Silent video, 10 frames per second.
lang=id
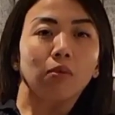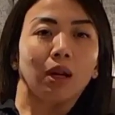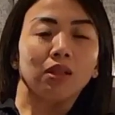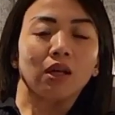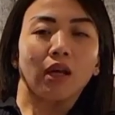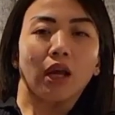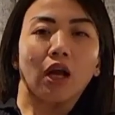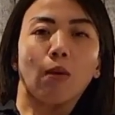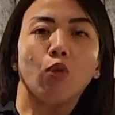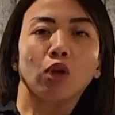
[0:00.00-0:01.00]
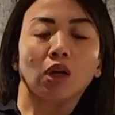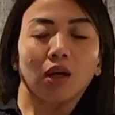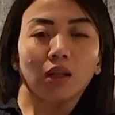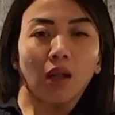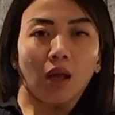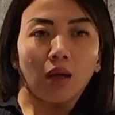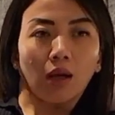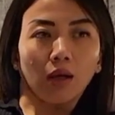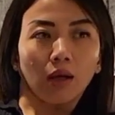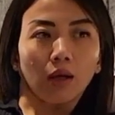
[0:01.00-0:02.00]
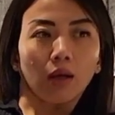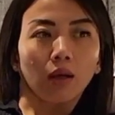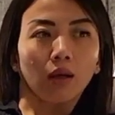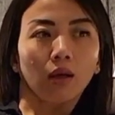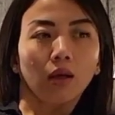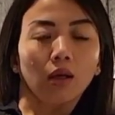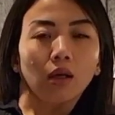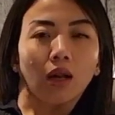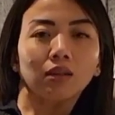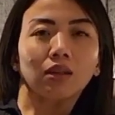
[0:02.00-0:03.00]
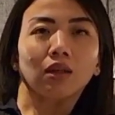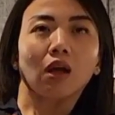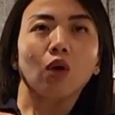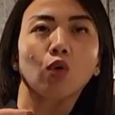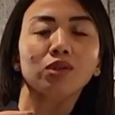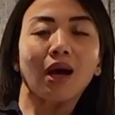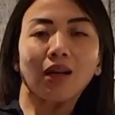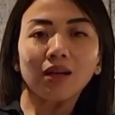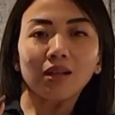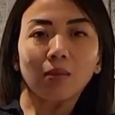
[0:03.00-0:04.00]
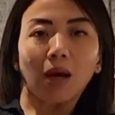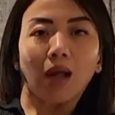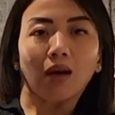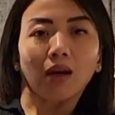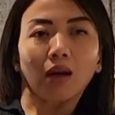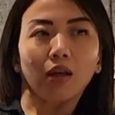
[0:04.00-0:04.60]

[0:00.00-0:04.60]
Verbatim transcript: berasa kayak nggak mau dideketin anak karena ngerasa terganggu sekali sama anak ya